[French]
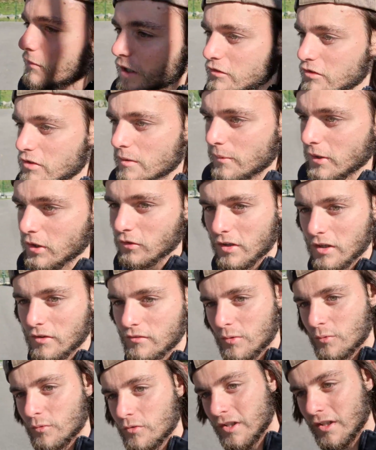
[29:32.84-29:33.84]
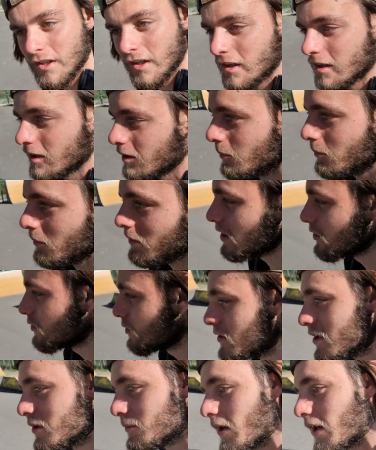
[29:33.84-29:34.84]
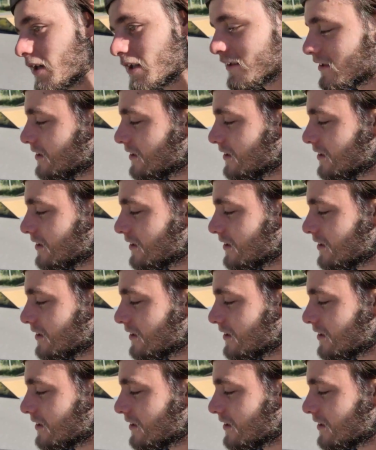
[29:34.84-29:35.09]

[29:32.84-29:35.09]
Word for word: Bref, je sais même pas dans quelle ville on est mais il y a ce petit parc